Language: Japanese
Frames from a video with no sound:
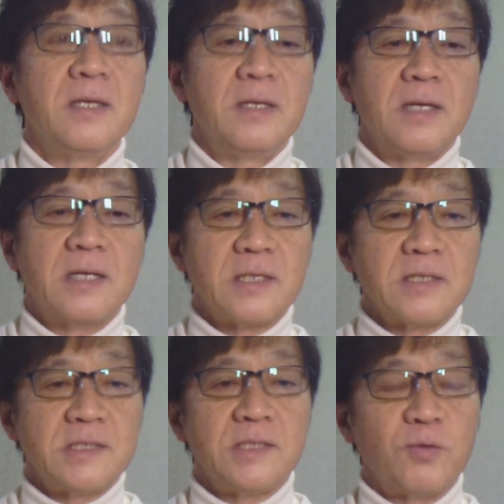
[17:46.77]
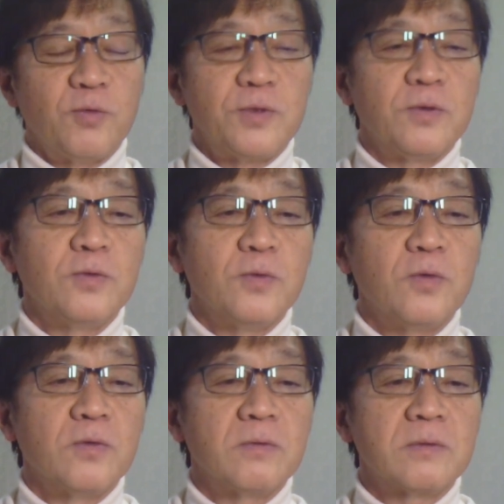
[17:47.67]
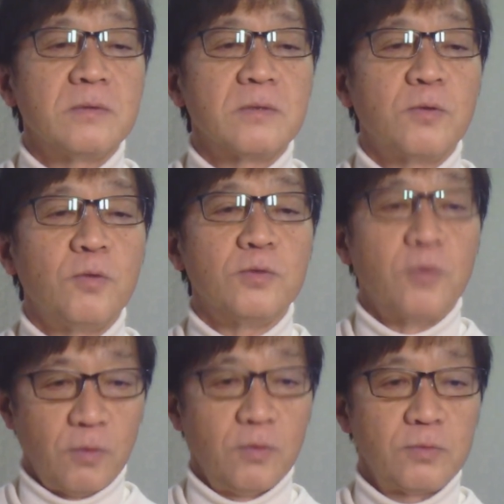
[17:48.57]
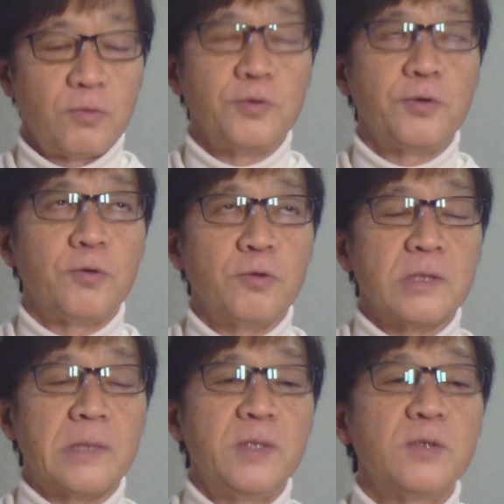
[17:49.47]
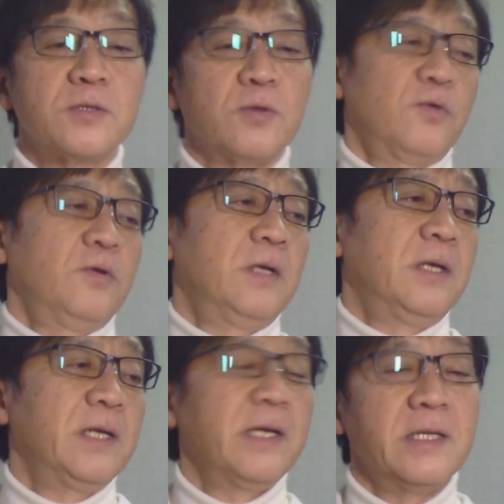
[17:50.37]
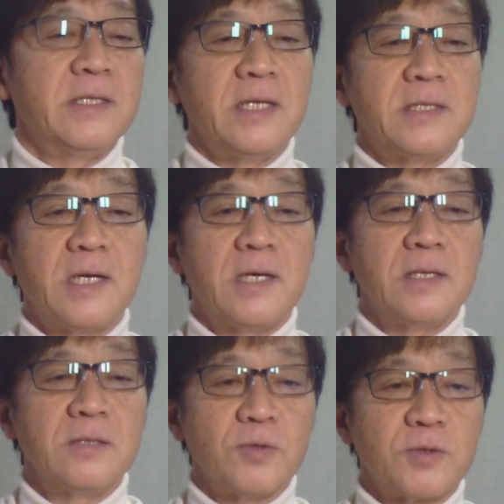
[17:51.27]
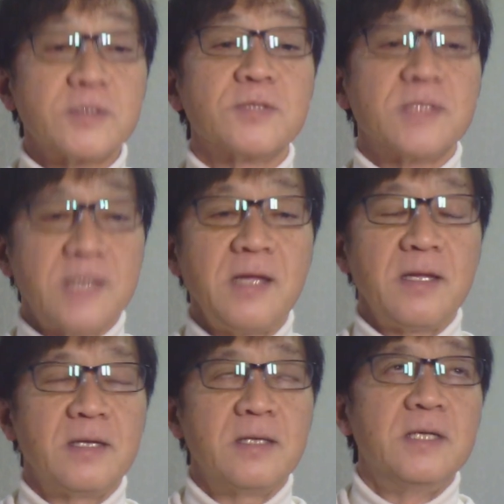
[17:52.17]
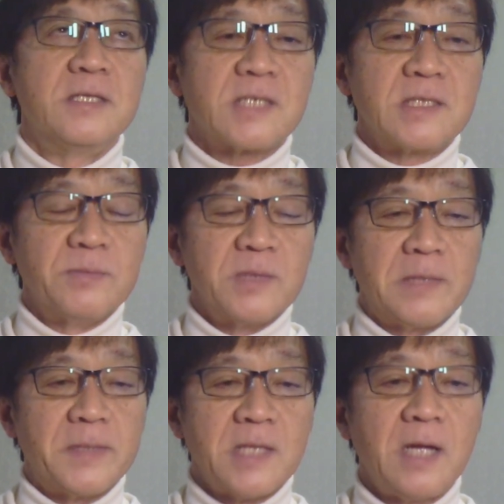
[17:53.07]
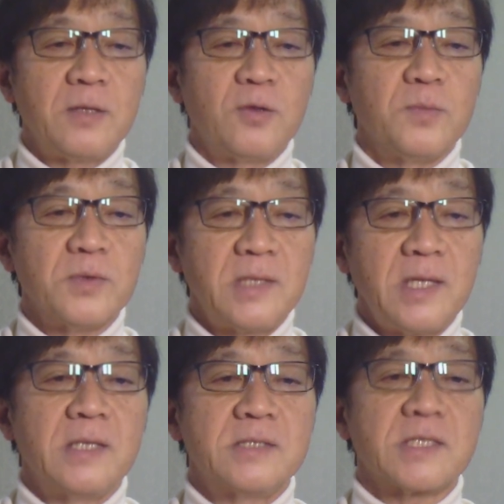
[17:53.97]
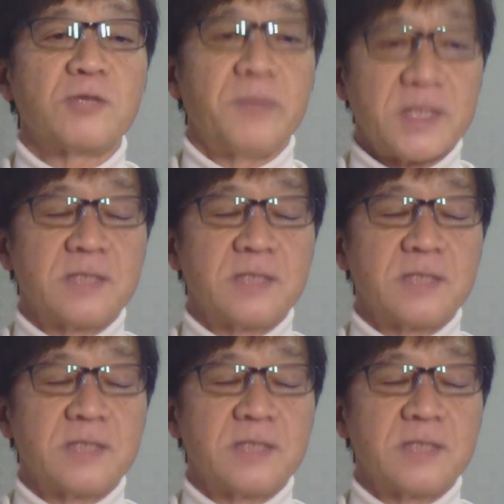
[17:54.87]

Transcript: 新しい投票の行動、投票行動のためのそのデータの一つとして使ってもらえればなと思って続けております。